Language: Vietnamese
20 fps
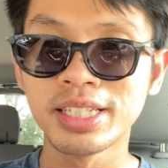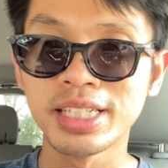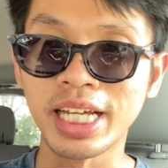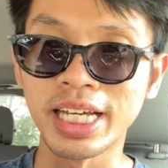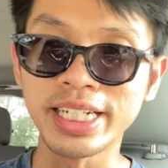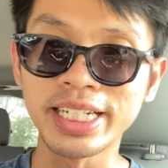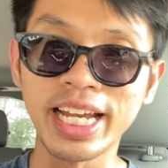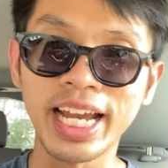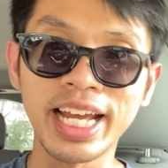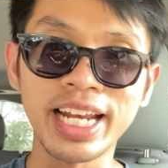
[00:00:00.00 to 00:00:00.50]

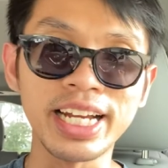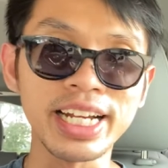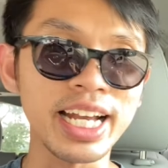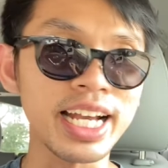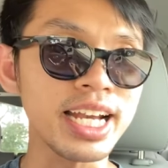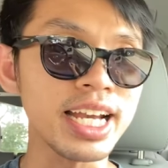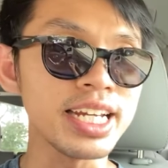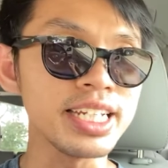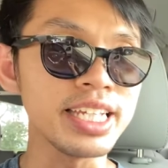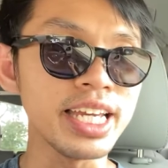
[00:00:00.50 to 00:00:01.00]
Thành ra là các
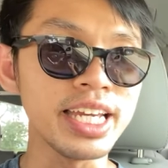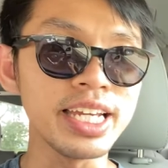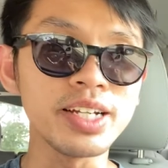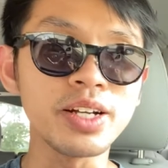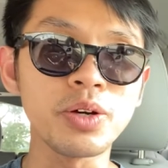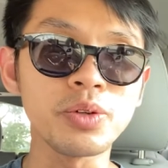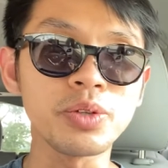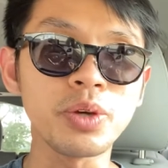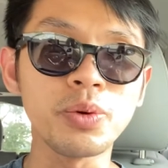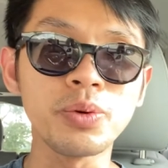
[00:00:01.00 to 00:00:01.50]
anh chị
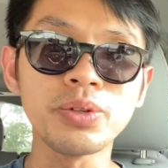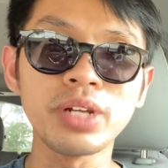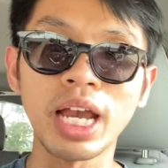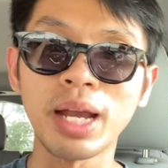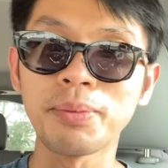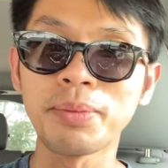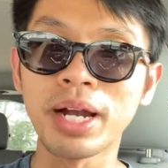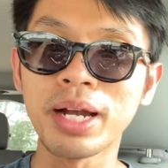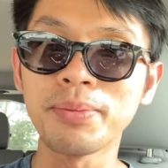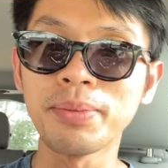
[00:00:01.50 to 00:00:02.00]
cô chú
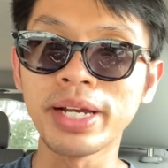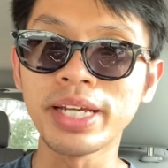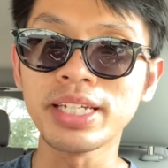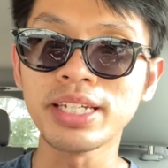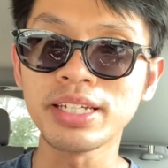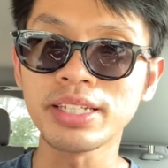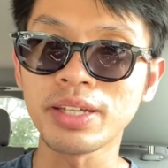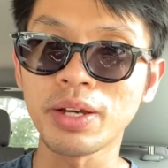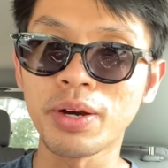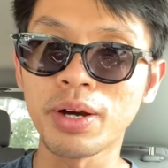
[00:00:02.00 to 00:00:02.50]
nào mà ở Mỹ
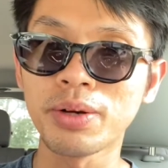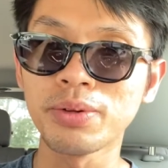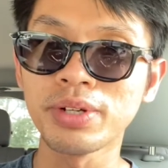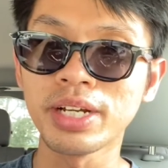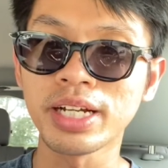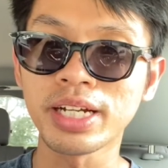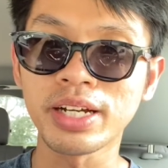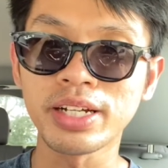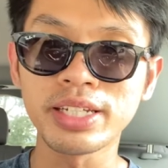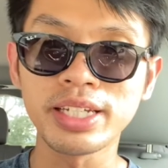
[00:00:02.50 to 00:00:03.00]
với châu Âu
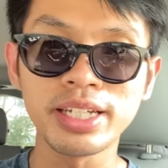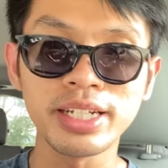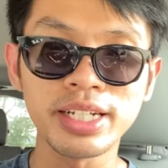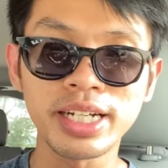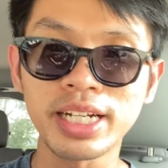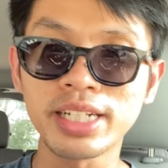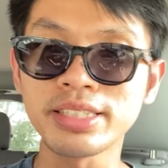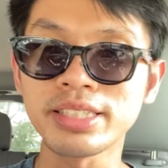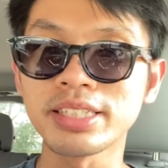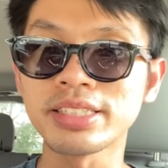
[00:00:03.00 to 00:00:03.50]
là coi như
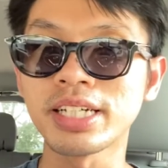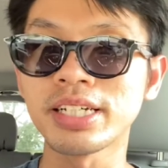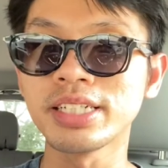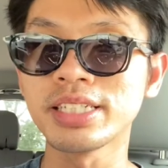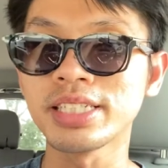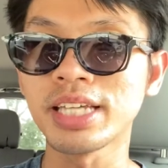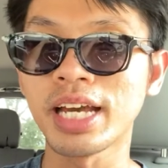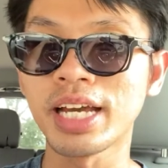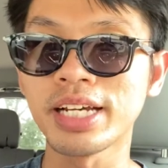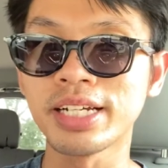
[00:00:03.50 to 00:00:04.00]
cứ từ từ
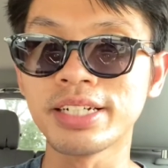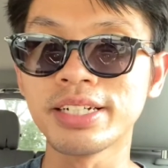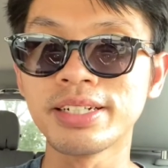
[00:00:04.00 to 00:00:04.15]
chờ.